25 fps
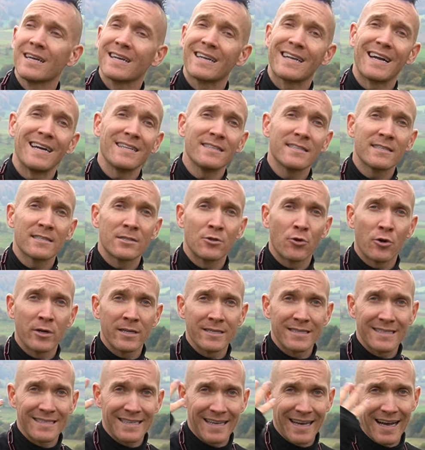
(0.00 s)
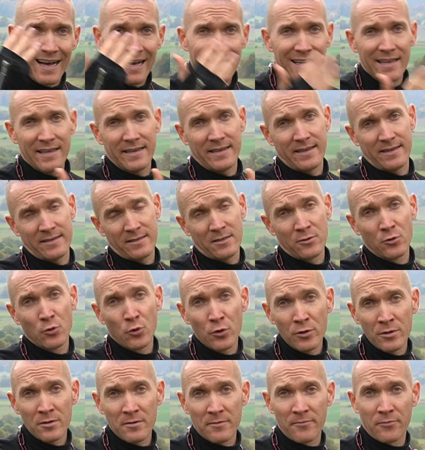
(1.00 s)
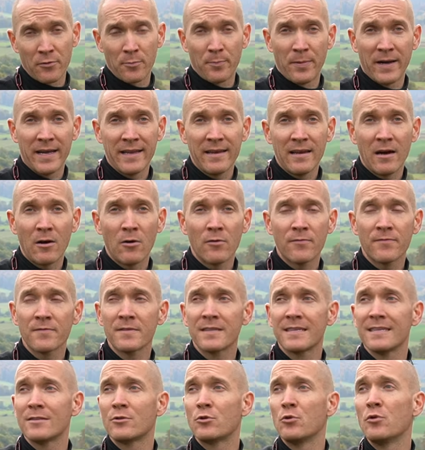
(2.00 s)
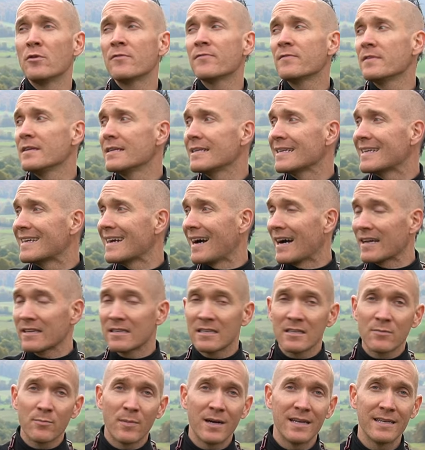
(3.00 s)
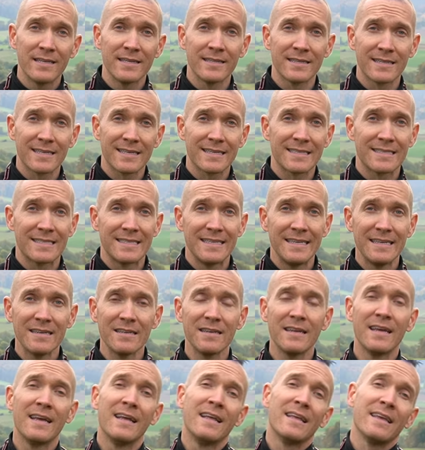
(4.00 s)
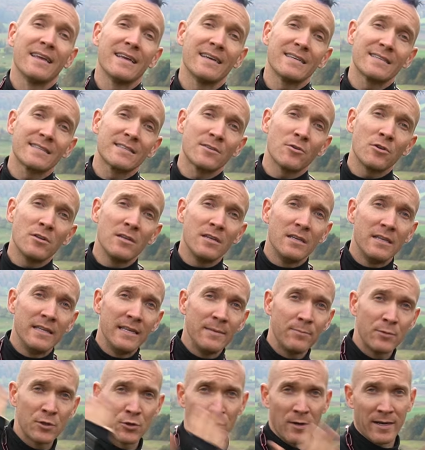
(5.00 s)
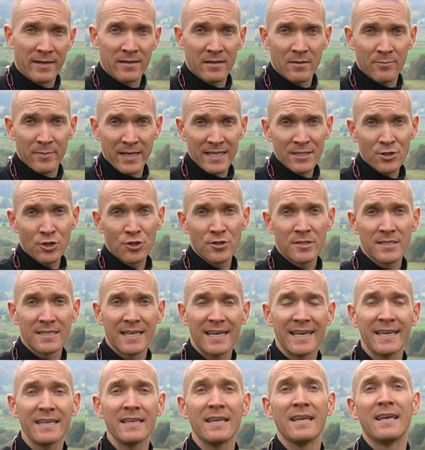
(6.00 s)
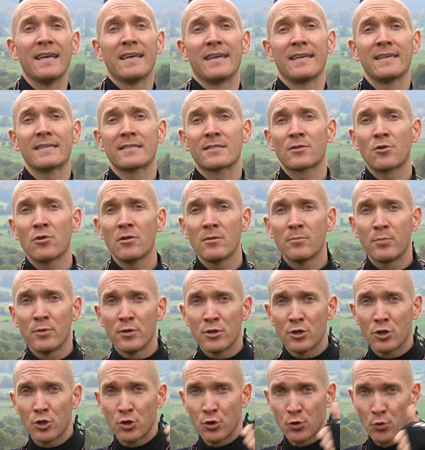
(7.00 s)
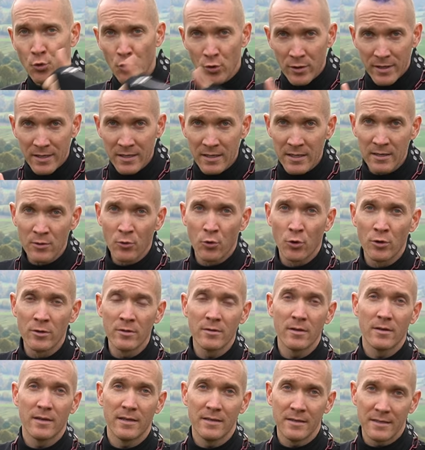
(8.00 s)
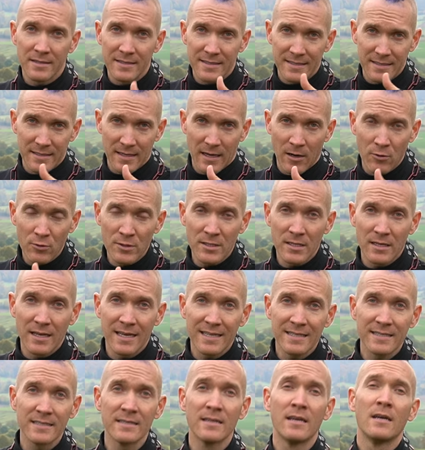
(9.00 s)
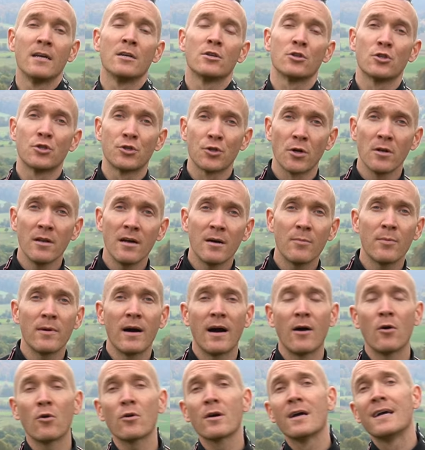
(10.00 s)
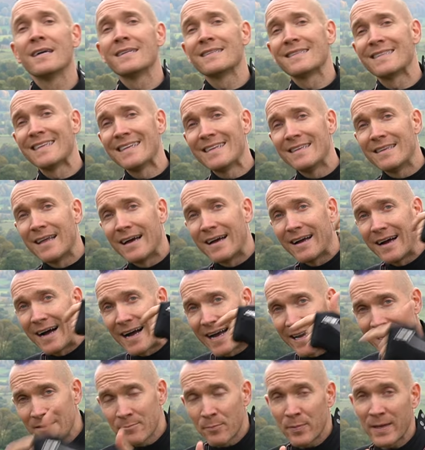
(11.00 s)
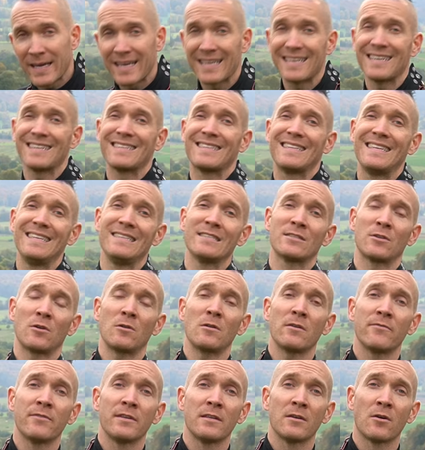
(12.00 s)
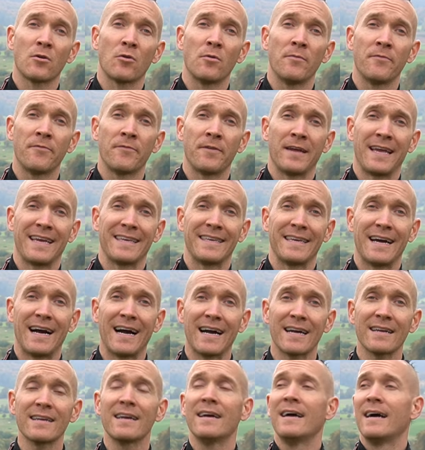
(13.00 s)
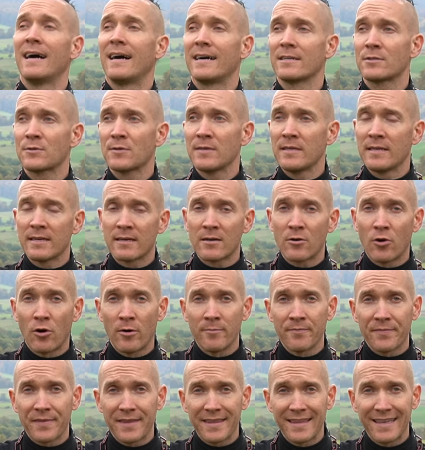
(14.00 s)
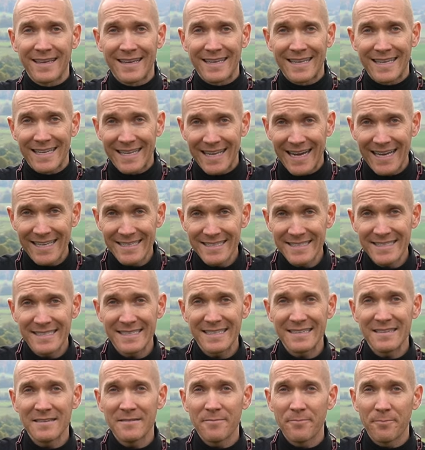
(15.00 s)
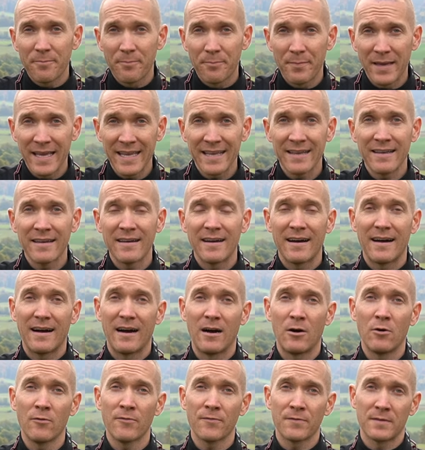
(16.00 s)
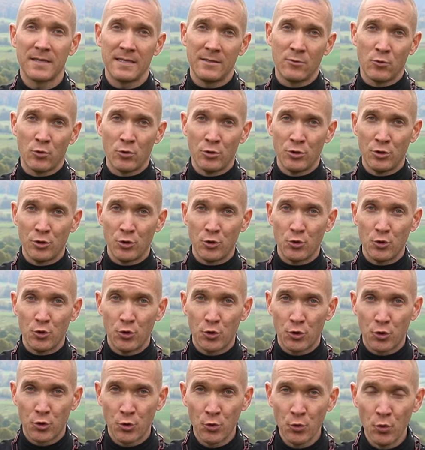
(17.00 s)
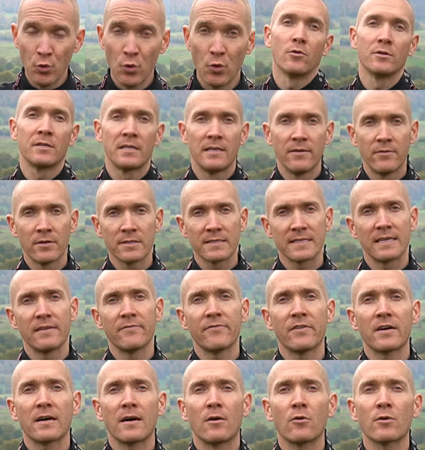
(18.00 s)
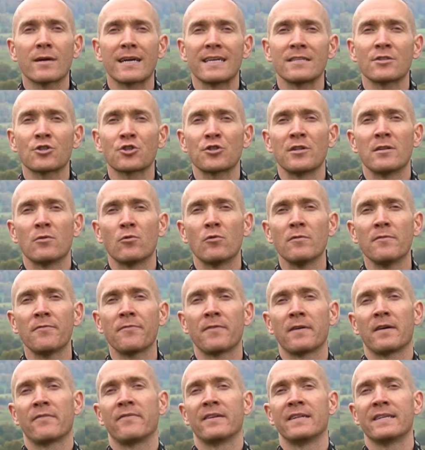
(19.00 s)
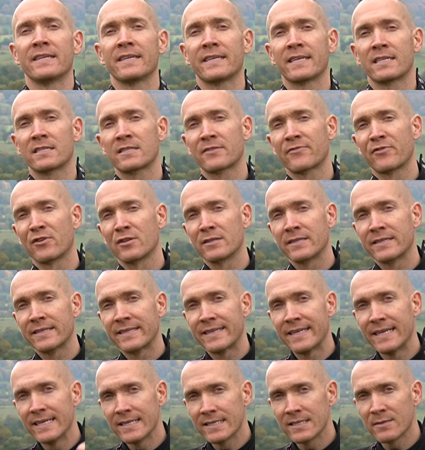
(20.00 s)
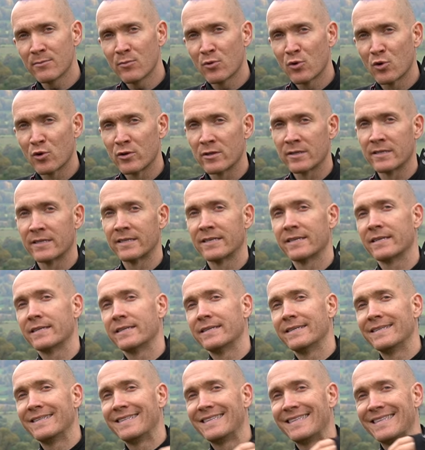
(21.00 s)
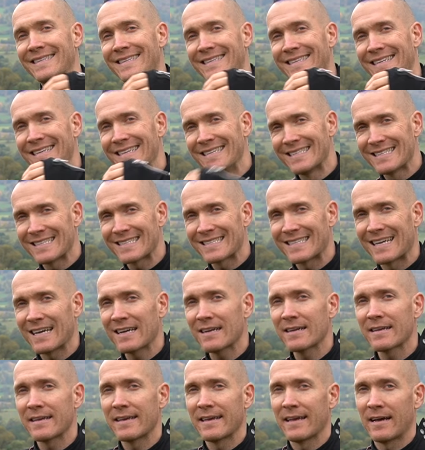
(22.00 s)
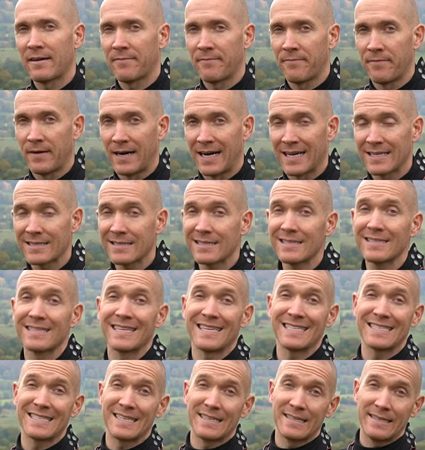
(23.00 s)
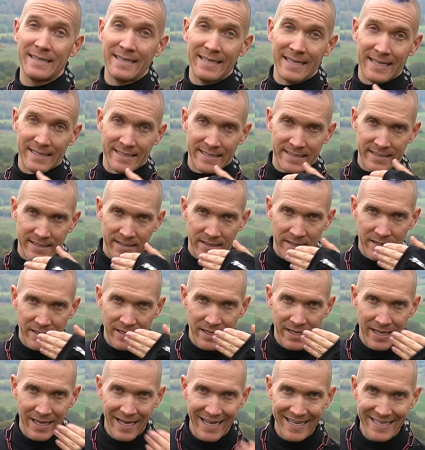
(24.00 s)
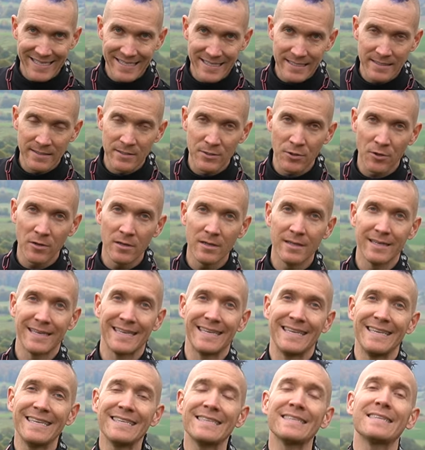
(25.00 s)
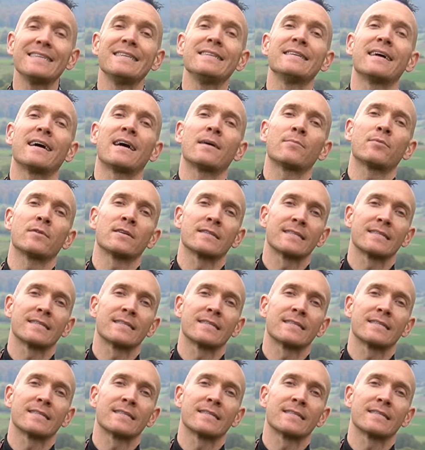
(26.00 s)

ganz neutral an anderen Hunden vorbeilaufen. Die dürfen ihn gar nicht mal interessieren. Er soll lieb zu anderen Menschen sein. Er soll Besuch in den Hund, ins Haus lassen, soll aber auch den Einbrecher, den soll er wiederum verjagen. Also hier kommt eine ganze Menge auf den Hund zu. Und hier wird es einfach auch ganz schnell unfair. Wenn ich jetzt von diesem Hund diese Sachen erwarte, dass er die jetzt leisten soll, ich ihn aber